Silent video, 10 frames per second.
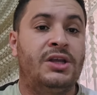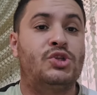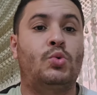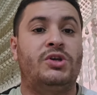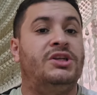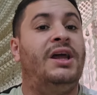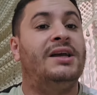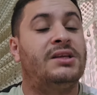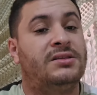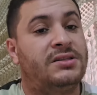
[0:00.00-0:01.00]
سكواج
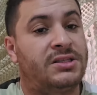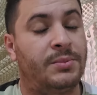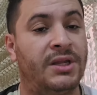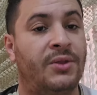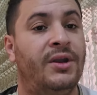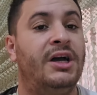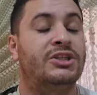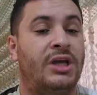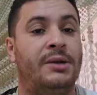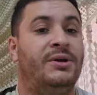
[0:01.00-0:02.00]
العدد من 8
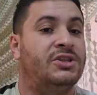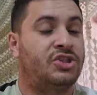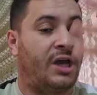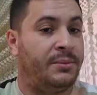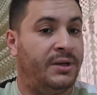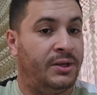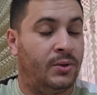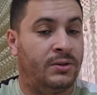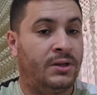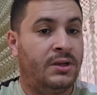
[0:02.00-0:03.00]
12 14
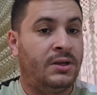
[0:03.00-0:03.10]
مليون